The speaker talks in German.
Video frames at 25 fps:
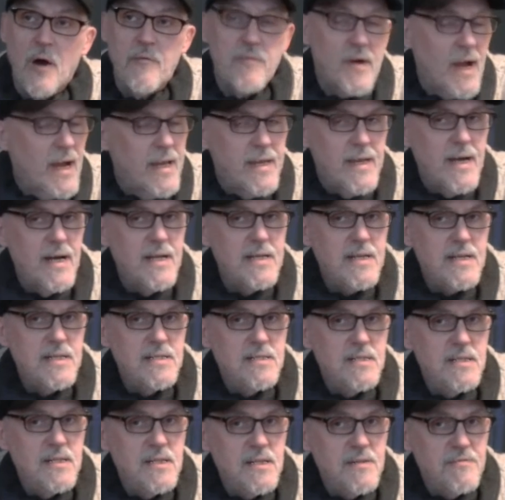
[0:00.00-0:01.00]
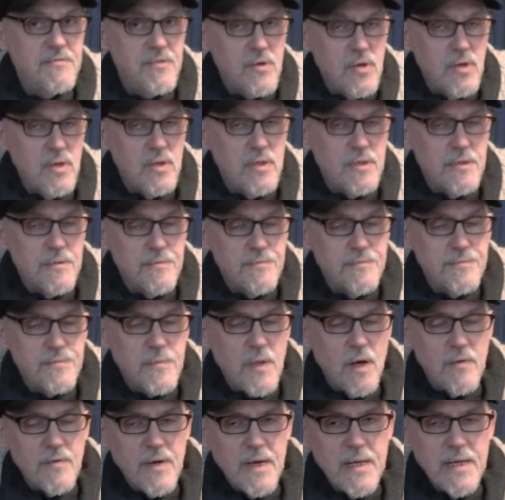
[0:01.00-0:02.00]
auf eine Art kannst du dich ja freuen.
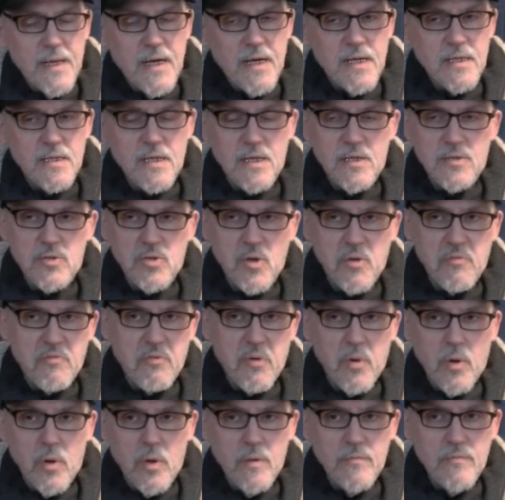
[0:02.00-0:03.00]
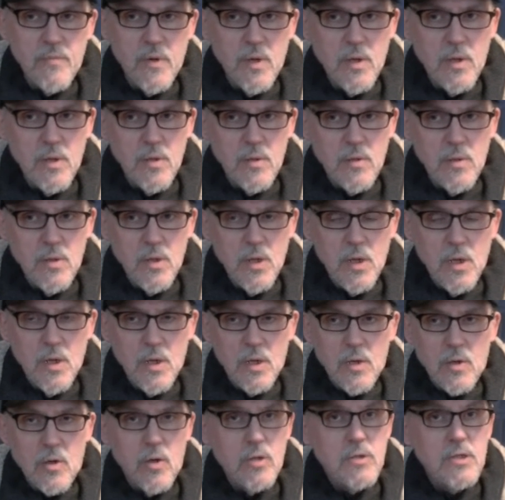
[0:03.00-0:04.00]
Auf eine Art kannst du dich ja freuen, weil
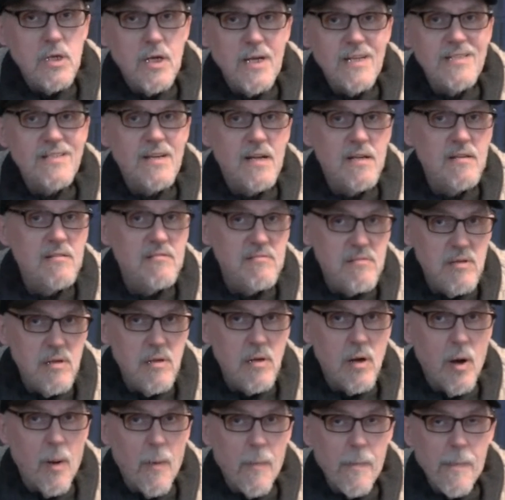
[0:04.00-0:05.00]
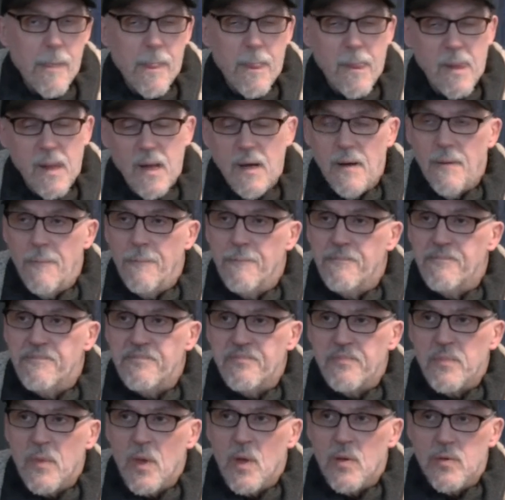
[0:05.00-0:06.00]
gehört ja jetzt alles dir. Ja?
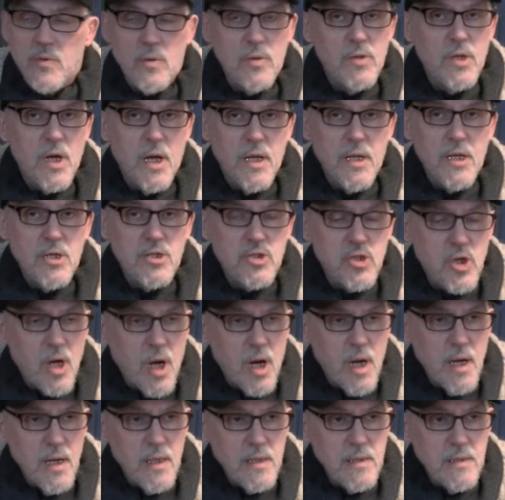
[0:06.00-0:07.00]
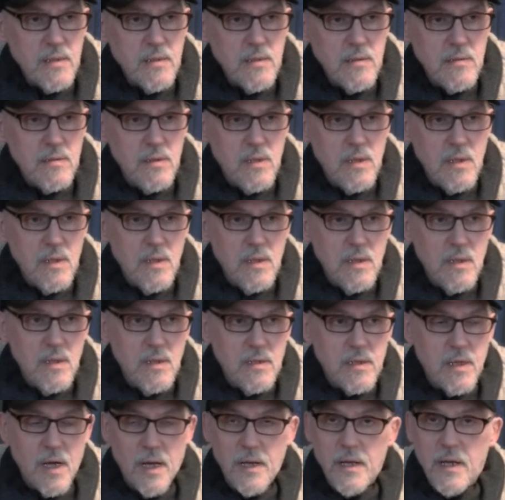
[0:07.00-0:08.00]
So, die anderen schreien,
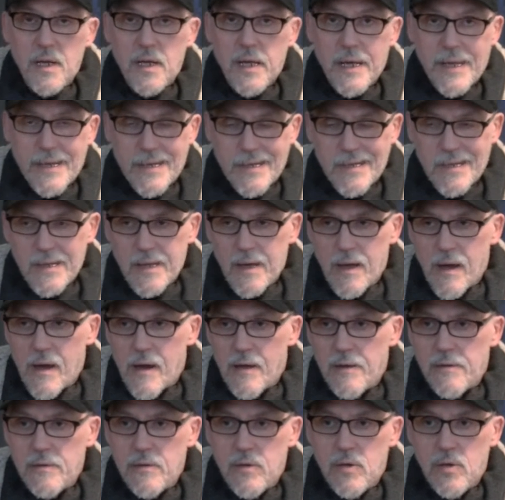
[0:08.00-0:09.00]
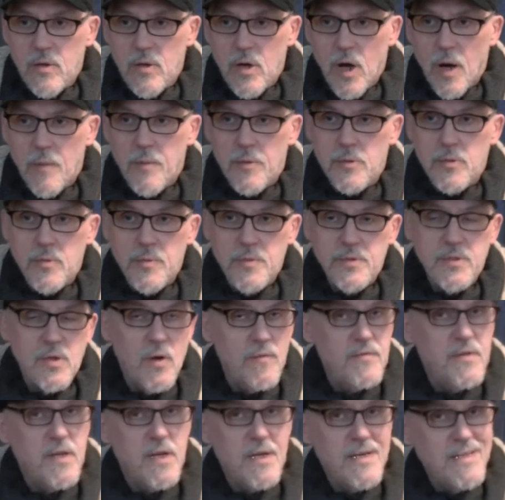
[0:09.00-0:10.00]
die anderen hätten gern, aber du bist
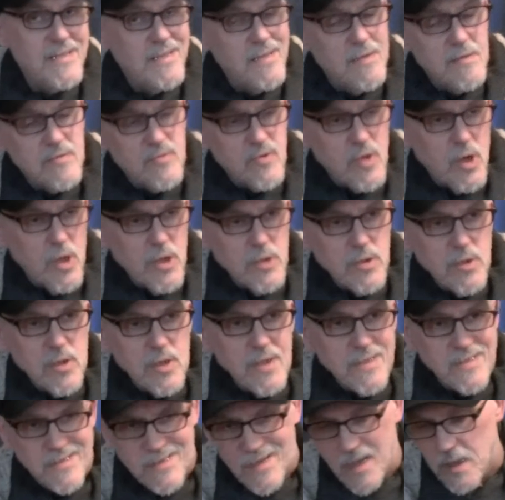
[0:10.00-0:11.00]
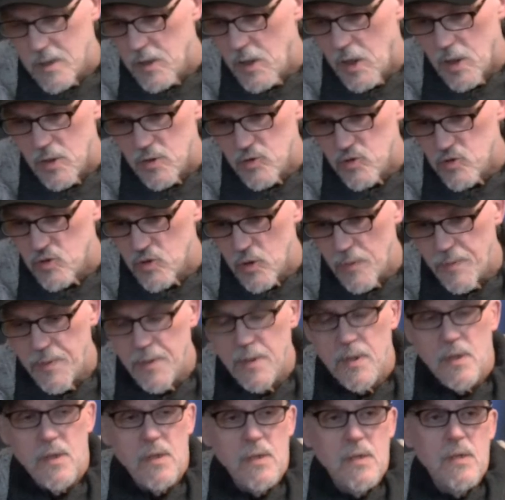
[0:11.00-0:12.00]
auf der richtigen Seite, kannst sagen, halt, stopp.
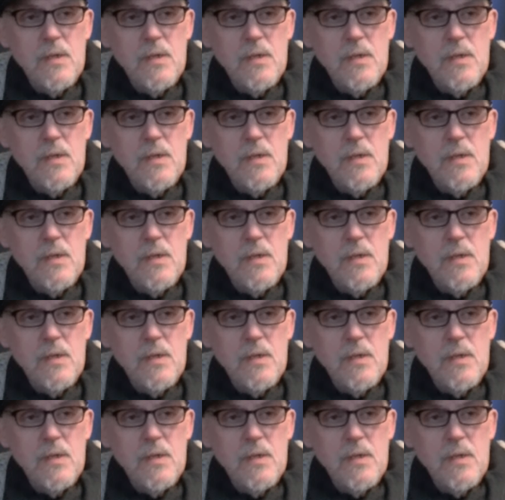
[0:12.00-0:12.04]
